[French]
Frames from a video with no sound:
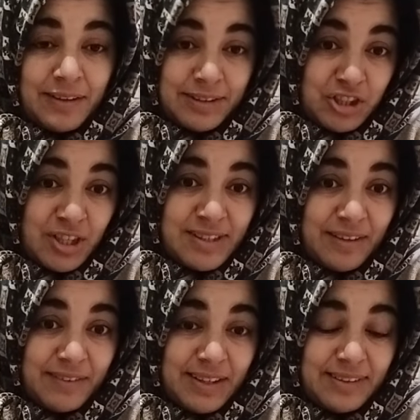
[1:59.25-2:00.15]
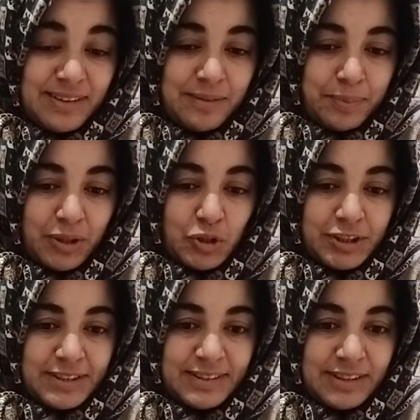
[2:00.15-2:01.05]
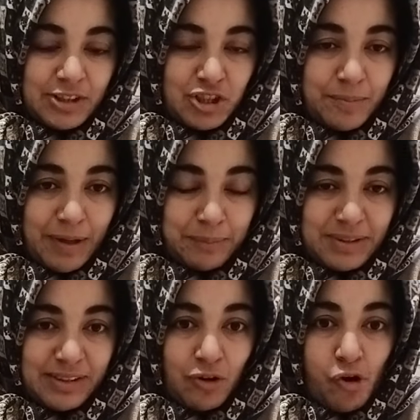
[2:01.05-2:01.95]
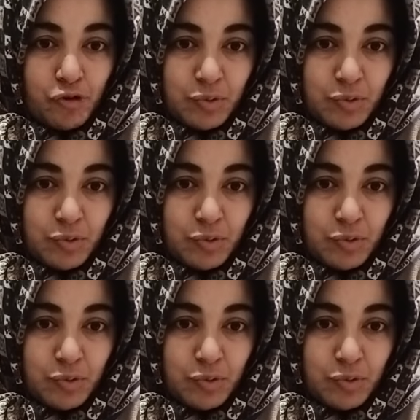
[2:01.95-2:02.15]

déjà, ça avait été préconisé déjà par Mitterrand en